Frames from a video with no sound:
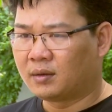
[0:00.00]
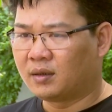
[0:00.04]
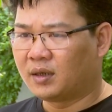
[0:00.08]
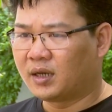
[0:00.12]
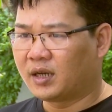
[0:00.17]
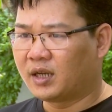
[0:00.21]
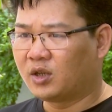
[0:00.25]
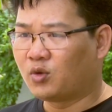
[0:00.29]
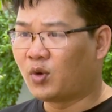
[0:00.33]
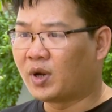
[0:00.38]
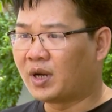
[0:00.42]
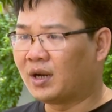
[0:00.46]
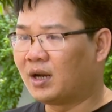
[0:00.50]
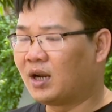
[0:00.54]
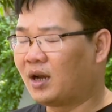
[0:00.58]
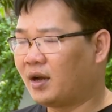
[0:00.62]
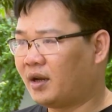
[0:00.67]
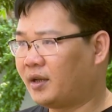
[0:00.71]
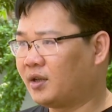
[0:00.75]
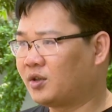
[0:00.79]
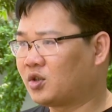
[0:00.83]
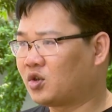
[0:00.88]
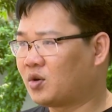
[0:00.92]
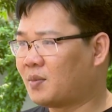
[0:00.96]
những cái thuận
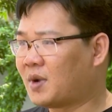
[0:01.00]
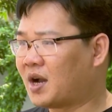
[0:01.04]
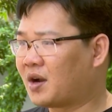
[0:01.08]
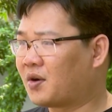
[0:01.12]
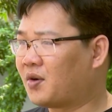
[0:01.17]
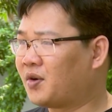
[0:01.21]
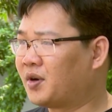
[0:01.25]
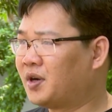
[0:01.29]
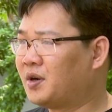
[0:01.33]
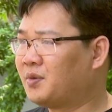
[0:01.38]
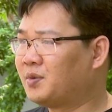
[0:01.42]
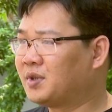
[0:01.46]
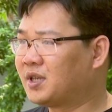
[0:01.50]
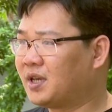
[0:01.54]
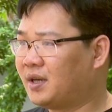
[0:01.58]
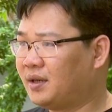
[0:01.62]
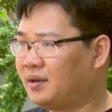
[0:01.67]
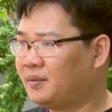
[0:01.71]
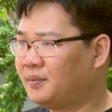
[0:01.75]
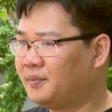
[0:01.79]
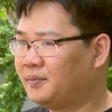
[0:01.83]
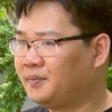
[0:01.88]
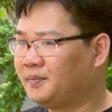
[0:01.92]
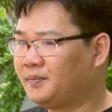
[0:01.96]
lợi cho bà con nông dân